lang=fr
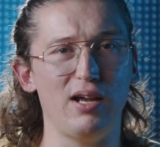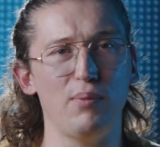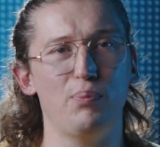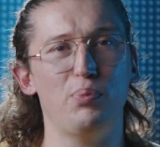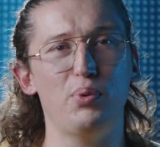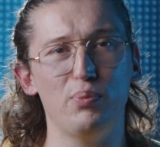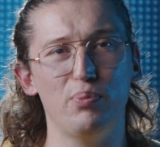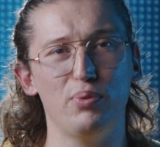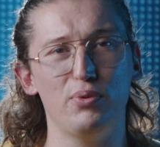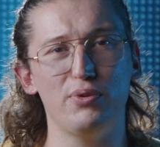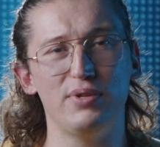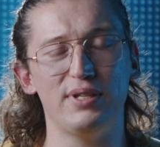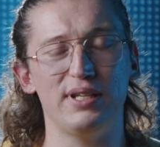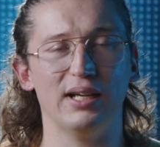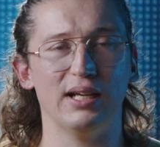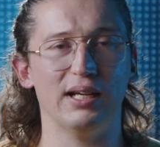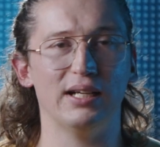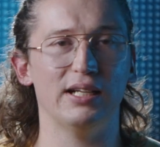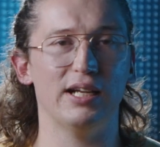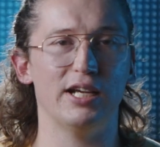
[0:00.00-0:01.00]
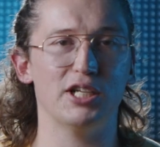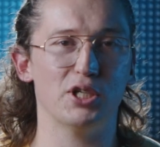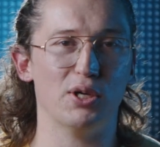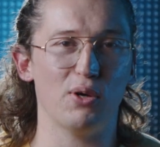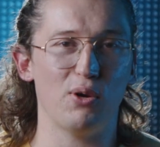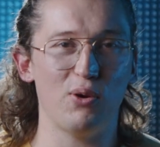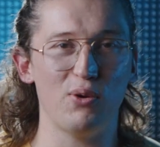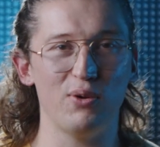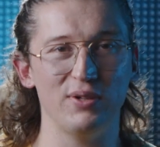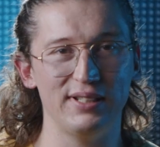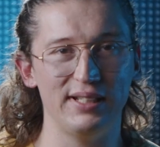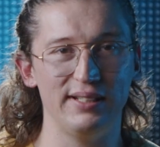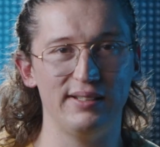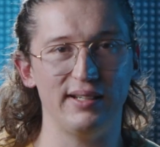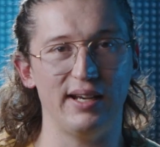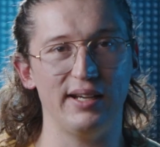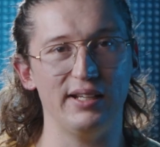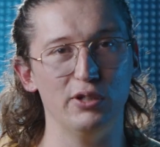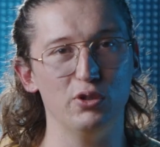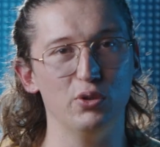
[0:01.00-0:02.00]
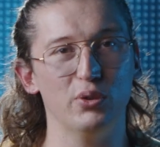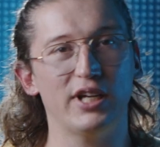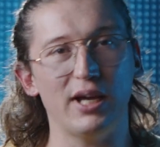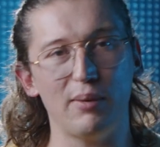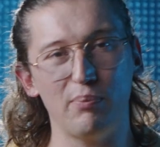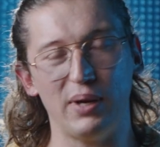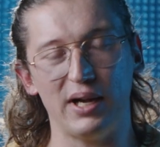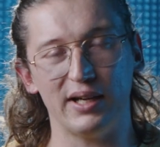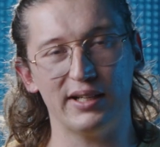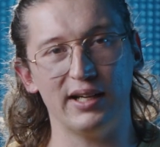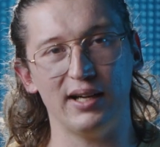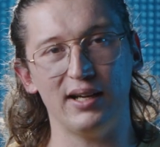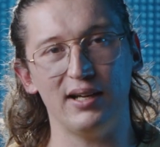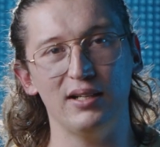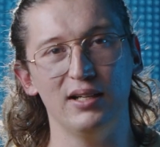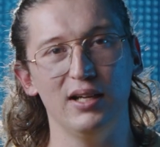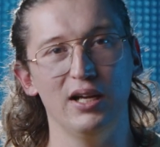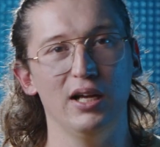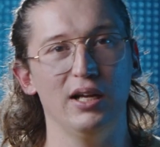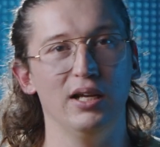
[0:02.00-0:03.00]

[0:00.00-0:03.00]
un peu plus ces réglages en détail et au cas par cas